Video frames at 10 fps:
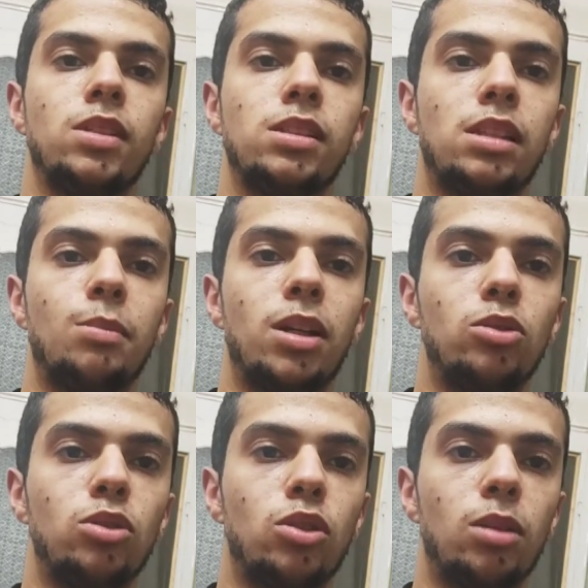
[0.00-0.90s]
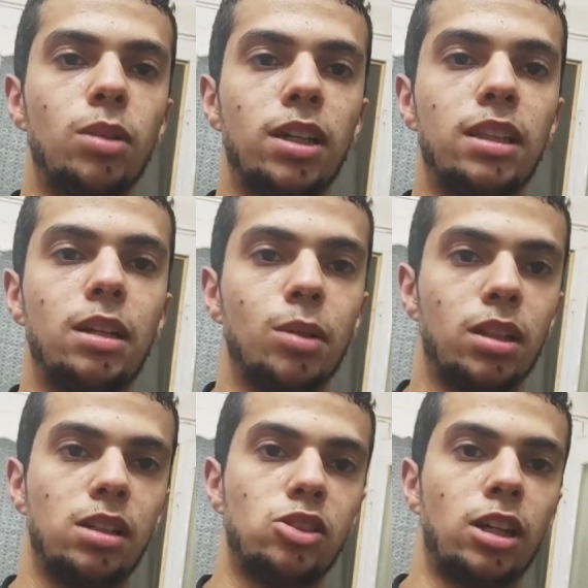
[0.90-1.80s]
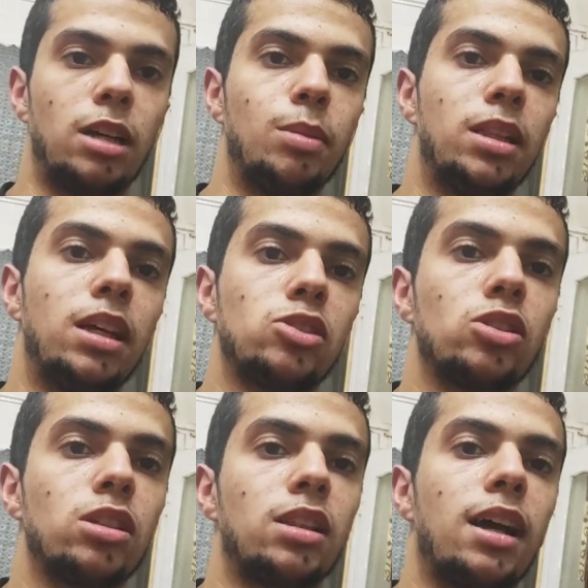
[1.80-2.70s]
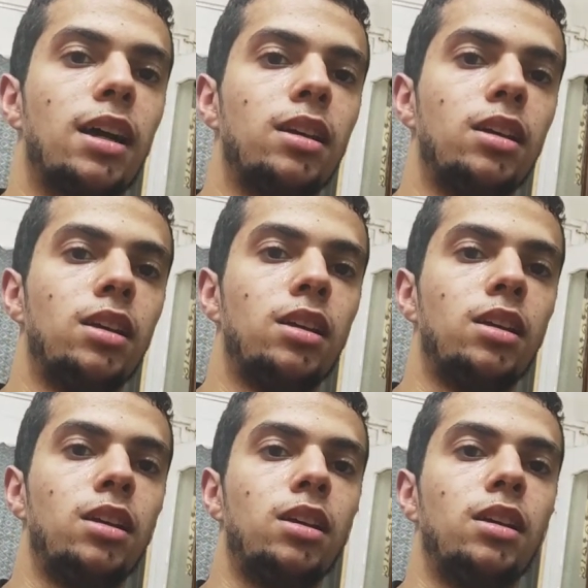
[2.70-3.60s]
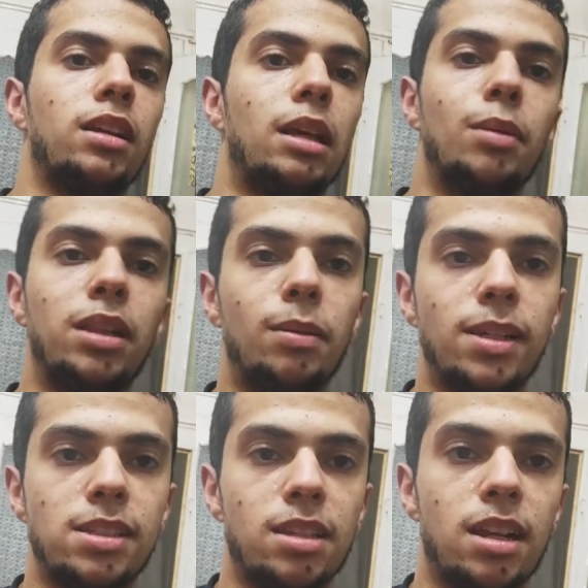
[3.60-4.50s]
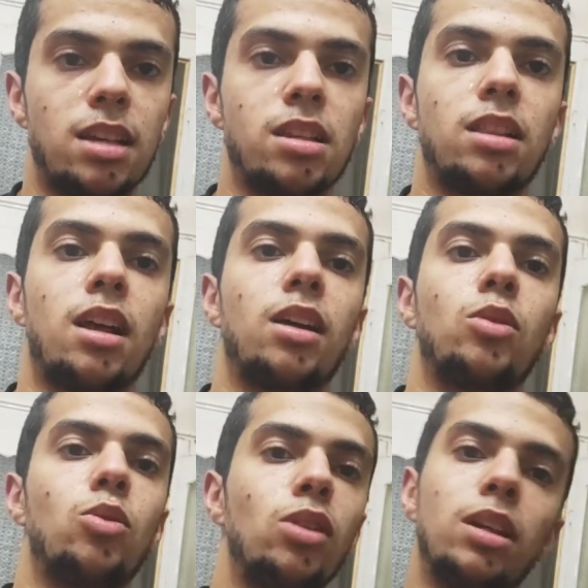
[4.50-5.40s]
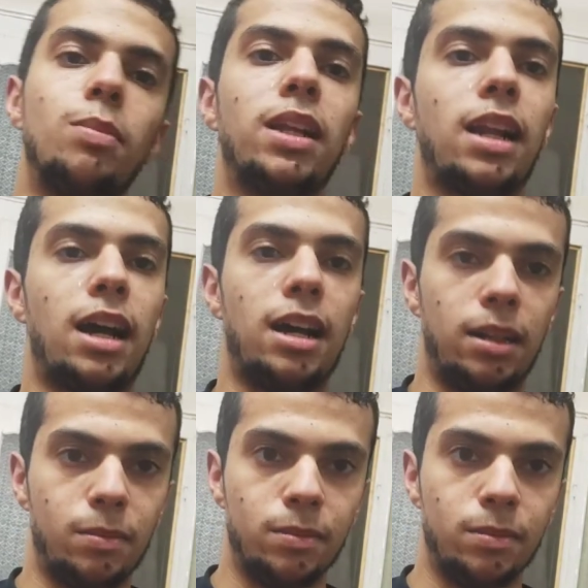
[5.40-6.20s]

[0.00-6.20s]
زي ما انا قلت لكم قبل كده انا ما طلعتش على الجبل ده عشان اطلع الجبل ده بس انا عايز اطلع كل جبال العالم